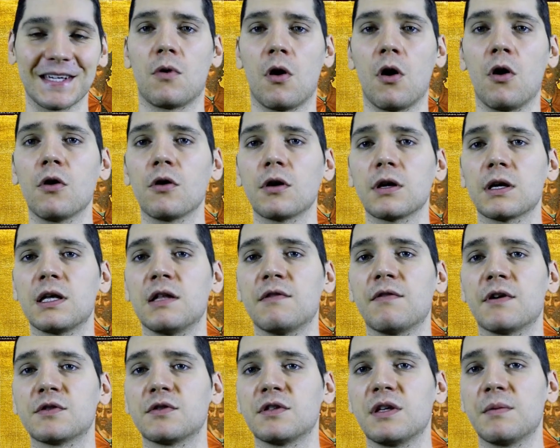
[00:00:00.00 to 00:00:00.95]
Or, il
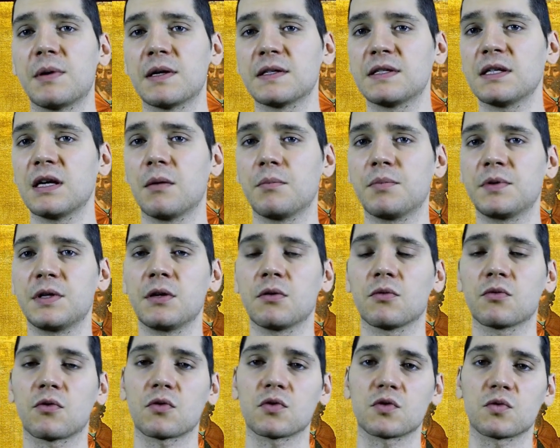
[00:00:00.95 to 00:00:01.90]
va se déplacer à pied
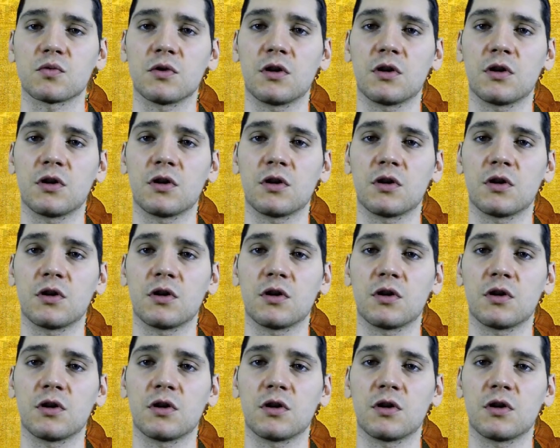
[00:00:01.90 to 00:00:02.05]
entre son